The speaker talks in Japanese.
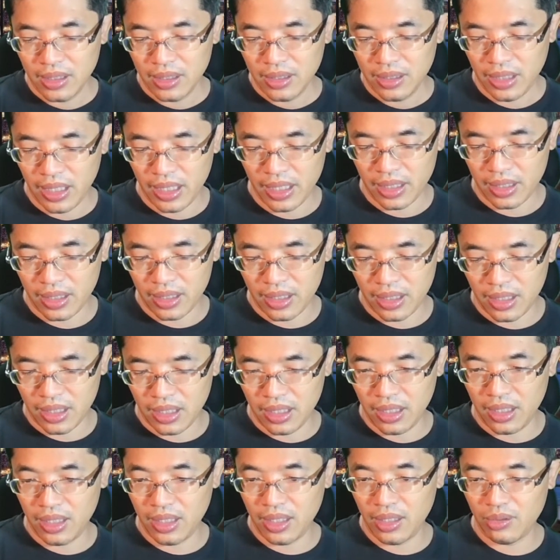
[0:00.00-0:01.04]
で、
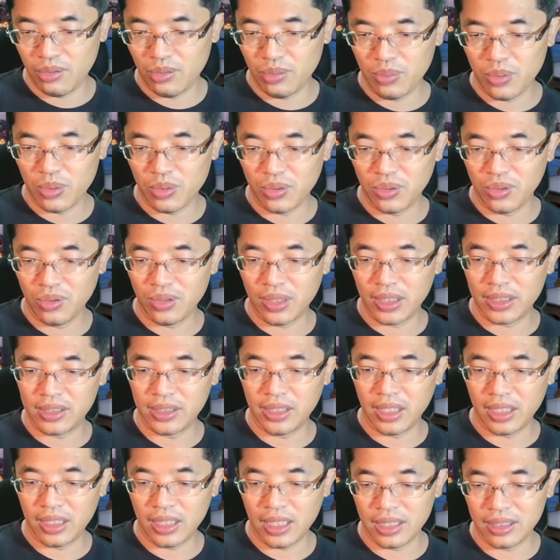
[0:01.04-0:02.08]
えっ、ー、と、僕のです
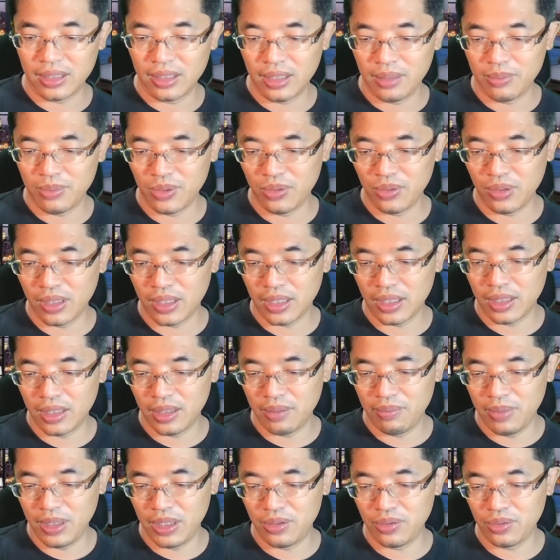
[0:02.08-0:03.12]
ね、買ったものな
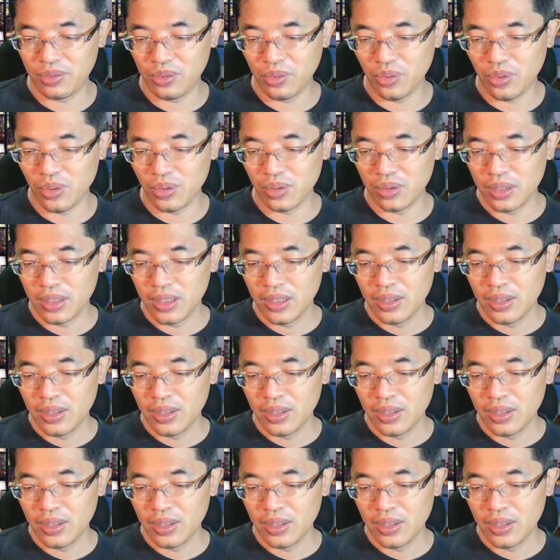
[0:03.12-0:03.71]
を、